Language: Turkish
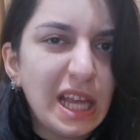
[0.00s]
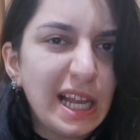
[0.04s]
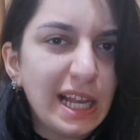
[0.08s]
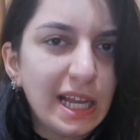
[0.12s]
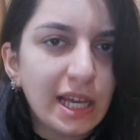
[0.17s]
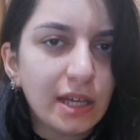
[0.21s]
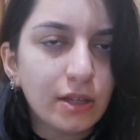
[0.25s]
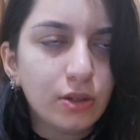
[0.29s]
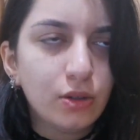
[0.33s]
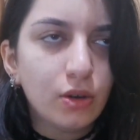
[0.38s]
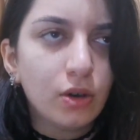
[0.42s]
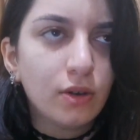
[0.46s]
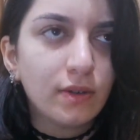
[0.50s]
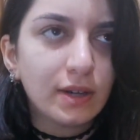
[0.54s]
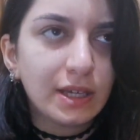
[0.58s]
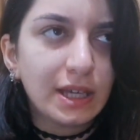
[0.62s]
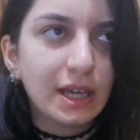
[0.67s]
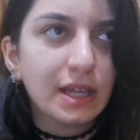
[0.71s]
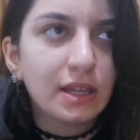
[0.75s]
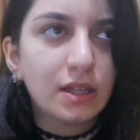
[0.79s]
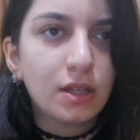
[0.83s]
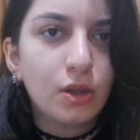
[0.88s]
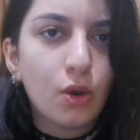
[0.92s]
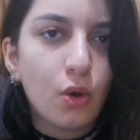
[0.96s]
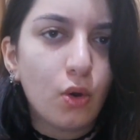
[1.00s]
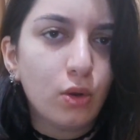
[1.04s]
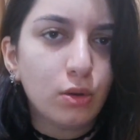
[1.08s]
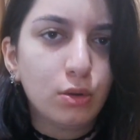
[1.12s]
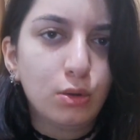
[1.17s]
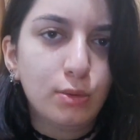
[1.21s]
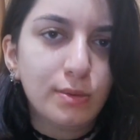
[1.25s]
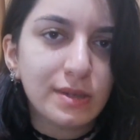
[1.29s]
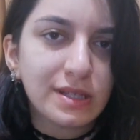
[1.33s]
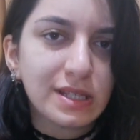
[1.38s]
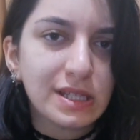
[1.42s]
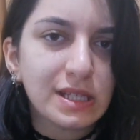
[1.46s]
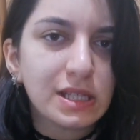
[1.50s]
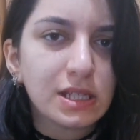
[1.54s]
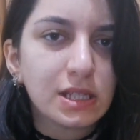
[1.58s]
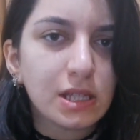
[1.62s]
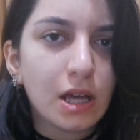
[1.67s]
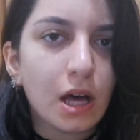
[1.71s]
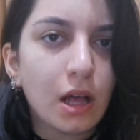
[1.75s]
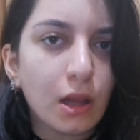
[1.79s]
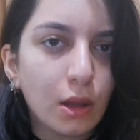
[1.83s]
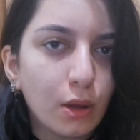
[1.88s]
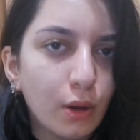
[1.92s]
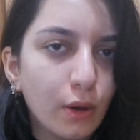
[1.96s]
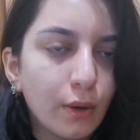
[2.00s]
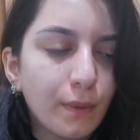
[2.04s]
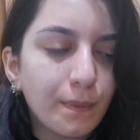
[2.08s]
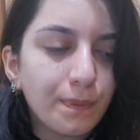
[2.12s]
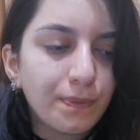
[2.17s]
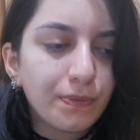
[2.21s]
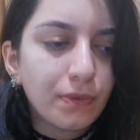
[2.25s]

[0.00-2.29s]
deli ediyor ve kendini öldürmesini sağlıyor.